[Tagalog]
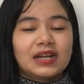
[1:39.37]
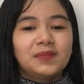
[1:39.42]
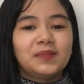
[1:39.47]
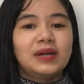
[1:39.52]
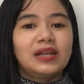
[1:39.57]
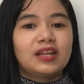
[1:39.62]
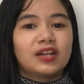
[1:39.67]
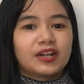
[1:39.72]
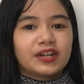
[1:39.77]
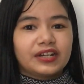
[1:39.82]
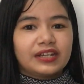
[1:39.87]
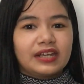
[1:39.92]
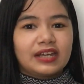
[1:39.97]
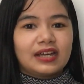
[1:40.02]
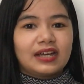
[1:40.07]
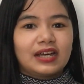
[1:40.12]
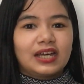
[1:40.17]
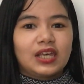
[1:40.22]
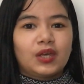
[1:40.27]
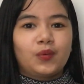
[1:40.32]
Ang
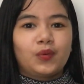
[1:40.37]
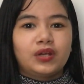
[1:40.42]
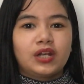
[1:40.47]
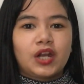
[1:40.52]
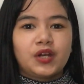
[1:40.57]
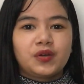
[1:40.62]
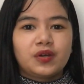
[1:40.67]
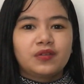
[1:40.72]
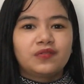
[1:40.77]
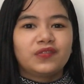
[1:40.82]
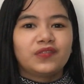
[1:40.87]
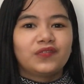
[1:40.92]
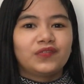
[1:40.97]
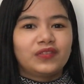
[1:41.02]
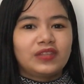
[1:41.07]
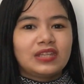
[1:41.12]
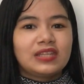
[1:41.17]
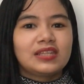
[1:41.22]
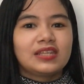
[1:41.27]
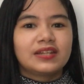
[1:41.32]
malaria
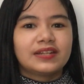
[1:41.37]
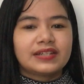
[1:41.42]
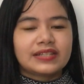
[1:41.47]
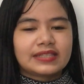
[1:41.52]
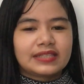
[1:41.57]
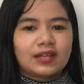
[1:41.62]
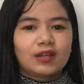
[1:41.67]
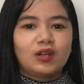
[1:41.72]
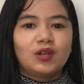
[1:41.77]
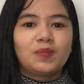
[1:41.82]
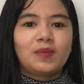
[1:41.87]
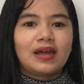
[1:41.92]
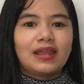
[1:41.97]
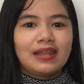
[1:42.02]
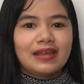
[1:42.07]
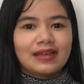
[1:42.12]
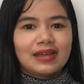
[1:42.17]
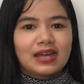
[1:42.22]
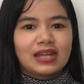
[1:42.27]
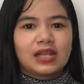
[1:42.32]
15 years nang
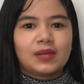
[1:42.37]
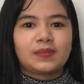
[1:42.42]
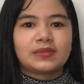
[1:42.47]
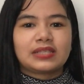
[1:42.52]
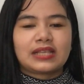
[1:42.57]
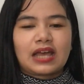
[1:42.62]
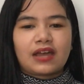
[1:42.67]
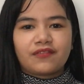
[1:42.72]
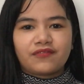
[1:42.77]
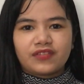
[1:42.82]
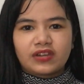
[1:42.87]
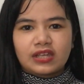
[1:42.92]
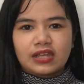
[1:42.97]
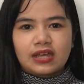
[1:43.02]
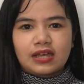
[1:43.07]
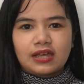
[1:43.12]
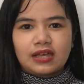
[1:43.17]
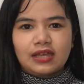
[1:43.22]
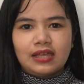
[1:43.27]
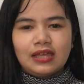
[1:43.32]
lumalaganap sa
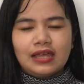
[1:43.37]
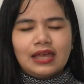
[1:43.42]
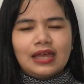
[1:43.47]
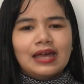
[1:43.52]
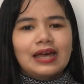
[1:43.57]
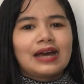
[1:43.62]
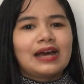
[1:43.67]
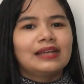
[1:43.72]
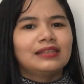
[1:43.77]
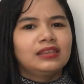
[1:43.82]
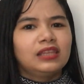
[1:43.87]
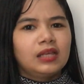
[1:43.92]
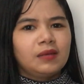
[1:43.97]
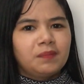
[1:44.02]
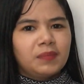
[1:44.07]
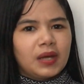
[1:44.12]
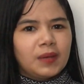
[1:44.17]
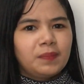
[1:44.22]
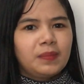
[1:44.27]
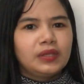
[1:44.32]
Africa at
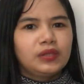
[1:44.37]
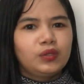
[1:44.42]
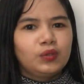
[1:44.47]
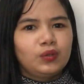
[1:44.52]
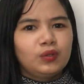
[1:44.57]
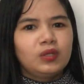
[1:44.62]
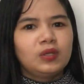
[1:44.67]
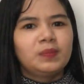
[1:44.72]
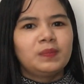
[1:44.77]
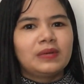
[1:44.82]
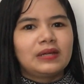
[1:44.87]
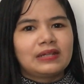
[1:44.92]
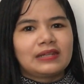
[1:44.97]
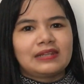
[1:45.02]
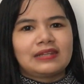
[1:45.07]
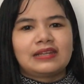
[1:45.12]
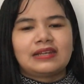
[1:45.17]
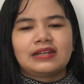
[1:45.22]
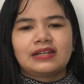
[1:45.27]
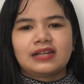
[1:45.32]
nagpapatuloy pa
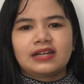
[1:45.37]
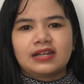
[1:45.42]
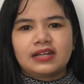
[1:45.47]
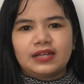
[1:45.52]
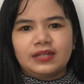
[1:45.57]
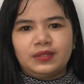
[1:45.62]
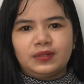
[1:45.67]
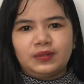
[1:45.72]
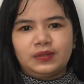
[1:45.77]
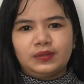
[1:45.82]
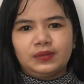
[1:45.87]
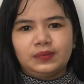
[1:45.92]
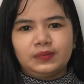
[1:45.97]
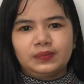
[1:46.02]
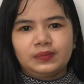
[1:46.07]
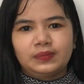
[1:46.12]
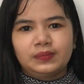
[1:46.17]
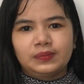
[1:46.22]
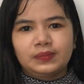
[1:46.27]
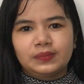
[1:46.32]
rin hanggang ngayon.
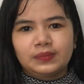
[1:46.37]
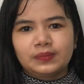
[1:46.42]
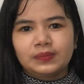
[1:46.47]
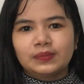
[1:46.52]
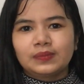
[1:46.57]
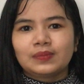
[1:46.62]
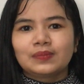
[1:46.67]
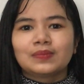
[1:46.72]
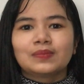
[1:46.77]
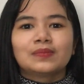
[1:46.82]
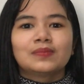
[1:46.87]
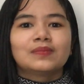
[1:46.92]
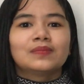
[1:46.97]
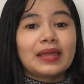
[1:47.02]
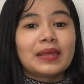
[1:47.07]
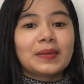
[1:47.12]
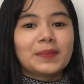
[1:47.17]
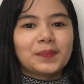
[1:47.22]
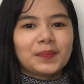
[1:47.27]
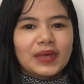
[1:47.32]

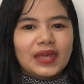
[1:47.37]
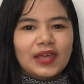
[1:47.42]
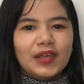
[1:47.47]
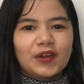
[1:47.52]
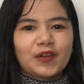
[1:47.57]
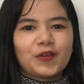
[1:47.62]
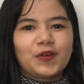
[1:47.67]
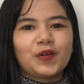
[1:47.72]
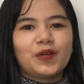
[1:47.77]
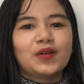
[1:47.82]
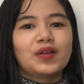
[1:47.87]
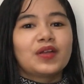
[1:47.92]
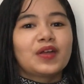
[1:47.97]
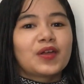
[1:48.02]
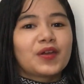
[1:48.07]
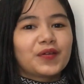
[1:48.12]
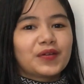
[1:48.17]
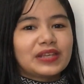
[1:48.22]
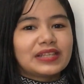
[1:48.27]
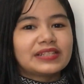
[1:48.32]
Pero,
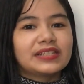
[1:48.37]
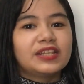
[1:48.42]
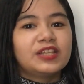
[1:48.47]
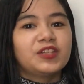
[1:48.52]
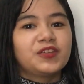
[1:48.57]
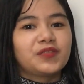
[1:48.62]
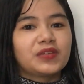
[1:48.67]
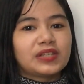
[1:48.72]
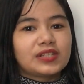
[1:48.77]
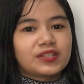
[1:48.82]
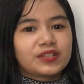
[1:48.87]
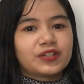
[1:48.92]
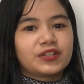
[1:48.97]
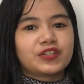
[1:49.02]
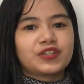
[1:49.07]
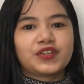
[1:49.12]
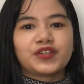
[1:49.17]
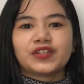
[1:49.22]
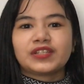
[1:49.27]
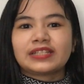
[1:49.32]
recent
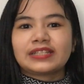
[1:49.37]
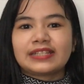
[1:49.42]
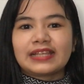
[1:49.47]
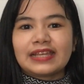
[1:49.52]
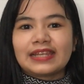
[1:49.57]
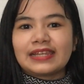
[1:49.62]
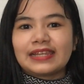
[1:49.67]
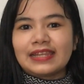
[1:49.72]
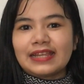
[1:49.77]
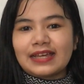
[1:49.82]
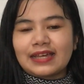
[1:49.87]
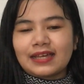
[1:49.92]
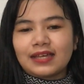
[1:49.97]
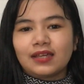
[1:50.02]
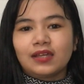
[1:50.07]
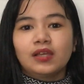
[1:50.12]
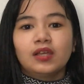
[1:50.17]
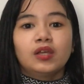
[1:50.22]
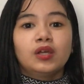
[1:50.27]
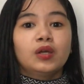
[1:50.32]
researchers said na
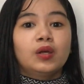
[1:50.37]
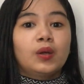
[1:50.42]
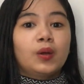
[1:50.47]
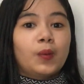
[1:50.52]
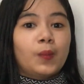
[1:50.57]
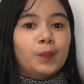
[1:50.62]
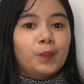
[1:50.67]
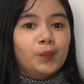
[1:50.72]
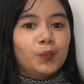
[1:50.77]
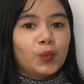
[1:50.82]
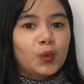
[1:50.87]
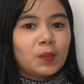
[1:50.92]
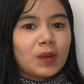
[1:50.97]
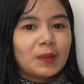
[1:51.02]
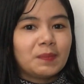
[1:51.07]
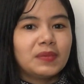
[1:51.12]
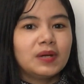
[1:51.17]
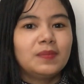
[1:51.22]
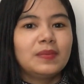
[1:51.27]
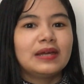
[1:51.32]

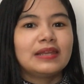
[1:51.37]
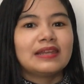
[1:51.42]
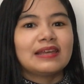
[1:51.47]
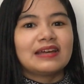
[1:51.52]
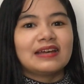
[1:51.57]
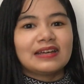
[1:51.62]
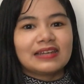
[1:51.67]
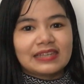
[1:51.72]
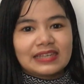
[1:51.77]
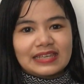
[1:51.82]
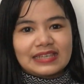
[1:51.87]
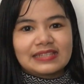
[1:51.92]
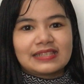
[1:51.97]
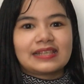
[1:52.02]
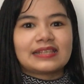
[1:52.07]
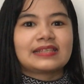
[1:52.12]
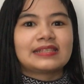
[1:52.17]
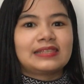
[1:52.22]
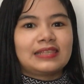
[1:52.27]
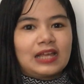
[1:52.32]
bumababa na ang
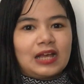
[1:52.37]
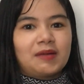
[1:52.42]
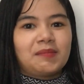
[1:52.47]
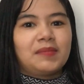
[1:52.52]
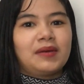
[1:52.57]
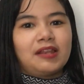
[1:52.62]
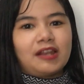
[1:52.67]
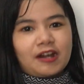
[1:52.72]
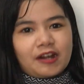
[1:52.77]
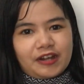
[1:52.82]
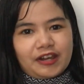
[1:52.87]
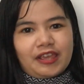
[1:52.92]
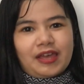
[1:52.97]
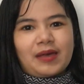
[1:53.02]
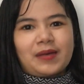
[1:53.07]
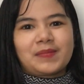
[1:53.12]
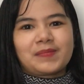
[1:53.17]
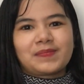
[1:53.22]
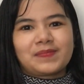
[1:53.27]
cases ng malaria.